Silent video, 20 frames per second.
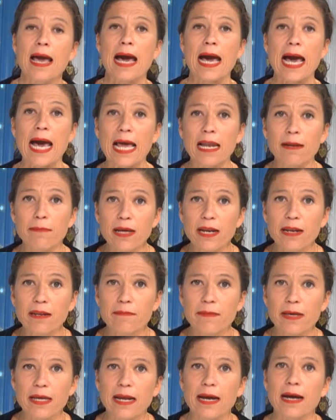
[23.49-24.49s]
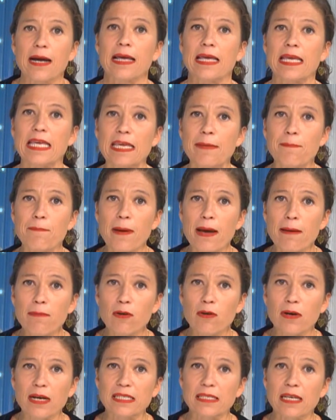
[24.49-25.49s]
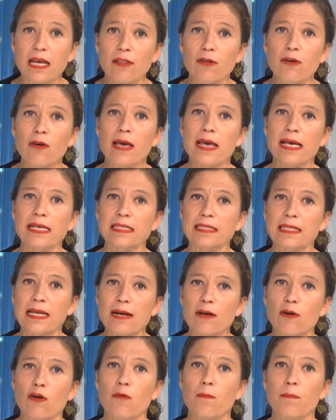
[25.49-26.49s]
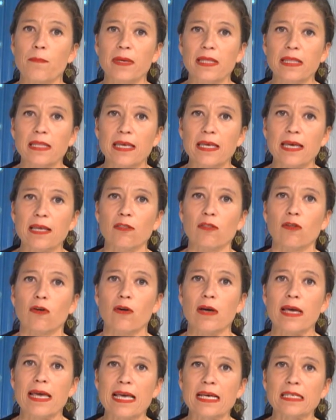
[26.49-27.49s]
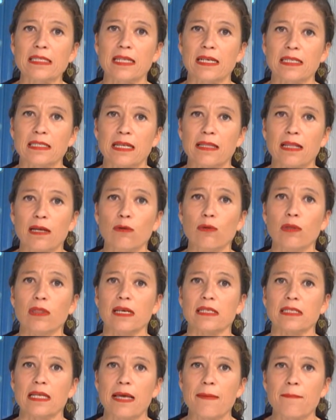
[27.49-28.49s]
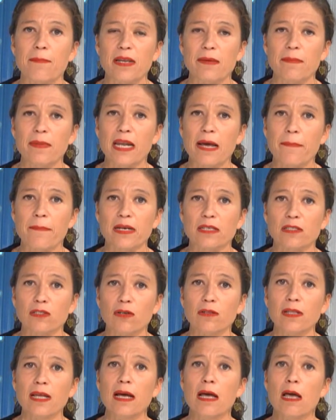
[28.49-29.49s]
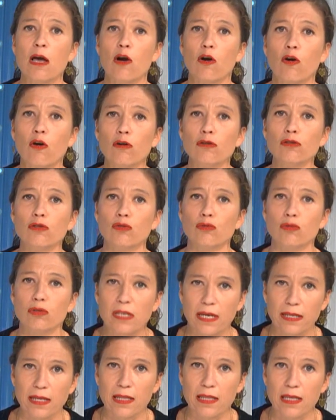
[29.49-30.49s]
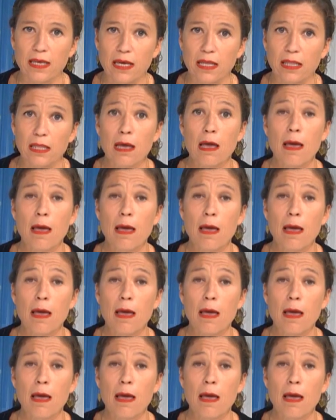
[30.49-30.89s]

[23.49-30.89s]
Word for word: Albert Rivera y Pablo Casado están compitiendo estas andaluzas en primera persona con Susana Díaz.